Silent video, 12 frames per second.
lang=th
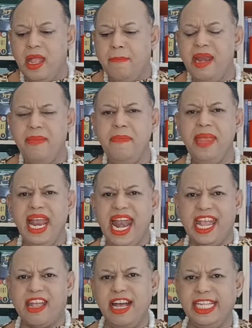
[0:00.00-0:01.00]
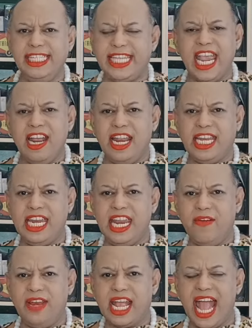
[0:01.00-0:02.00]
มันไม่มีอะไรเกินจริงเลยทีเดีย
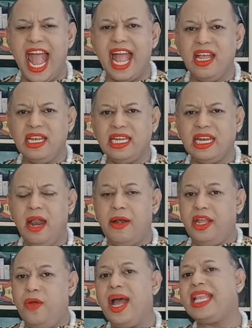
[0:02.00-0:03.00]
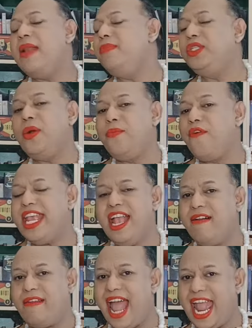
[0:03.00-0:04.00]
วนะคะ หรือว่าท่านผู้ชมว่าอย่า
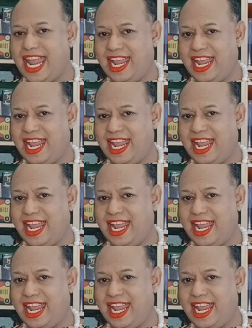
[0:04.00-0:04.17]
งไร